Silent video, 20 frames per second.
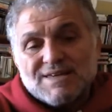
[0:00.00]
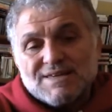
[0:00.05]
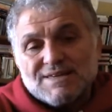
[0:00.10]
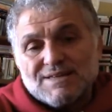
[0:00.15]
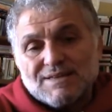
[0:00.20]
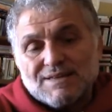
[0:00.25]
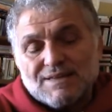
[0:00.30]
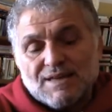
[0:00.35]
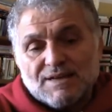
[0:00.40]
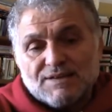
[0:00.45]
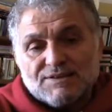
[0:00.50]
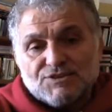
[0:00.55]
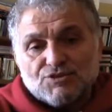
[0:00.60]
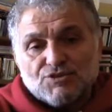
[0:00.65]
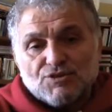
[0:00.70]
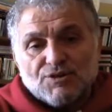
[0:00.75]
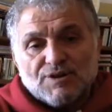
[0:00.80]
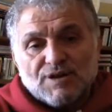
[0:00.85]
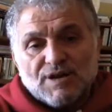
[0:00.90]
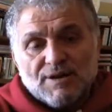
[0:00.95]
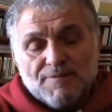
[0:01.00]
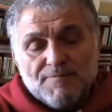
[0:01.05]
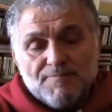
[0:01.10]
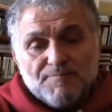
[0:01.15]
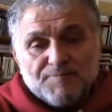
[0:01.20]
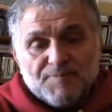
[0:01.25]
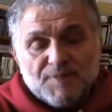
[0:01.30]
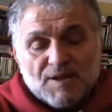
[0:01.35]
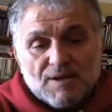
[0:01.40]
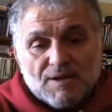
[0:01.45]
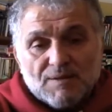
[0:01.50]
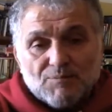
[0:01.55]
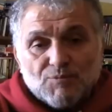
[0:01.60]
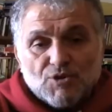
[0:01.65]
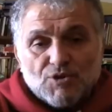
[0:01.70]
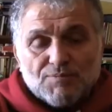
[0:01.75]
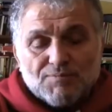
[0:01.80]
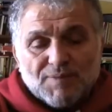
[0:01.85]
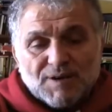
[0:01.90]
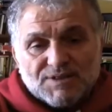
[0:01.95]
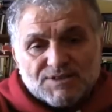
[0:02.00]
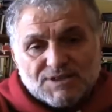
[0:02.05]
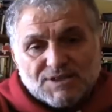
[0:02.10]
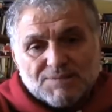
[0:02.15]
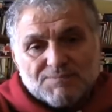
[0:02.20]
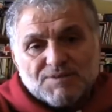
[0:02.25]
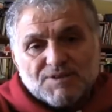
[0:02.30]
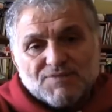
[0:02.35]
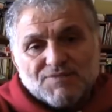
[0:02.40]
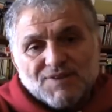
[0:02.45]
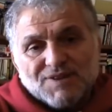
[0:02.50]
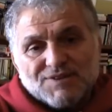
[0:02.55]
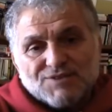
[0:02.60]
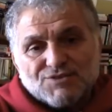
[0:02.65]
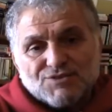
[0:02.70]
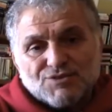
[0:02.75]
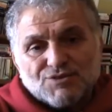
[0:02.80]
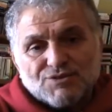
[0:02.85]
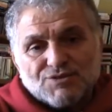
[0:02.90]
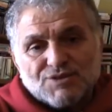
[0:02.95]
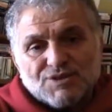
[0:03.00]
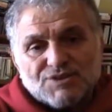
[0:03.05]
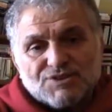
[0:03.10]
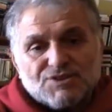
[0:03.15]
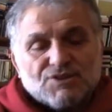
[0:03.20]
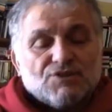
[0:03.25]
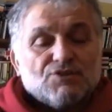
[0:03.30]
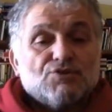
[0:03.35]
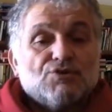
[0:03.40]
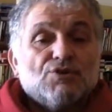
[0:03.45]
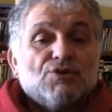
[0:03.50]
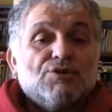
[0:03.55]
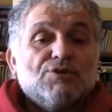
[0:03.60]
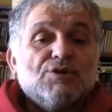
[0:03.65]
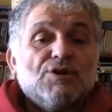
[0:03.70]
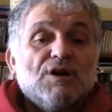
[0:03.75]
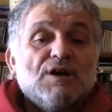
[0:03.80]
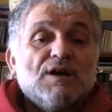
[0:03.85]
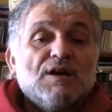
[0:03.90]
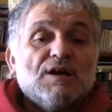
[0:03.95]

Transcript: Yıllar sonra bunun başka bir versiyonu yaşanıyor.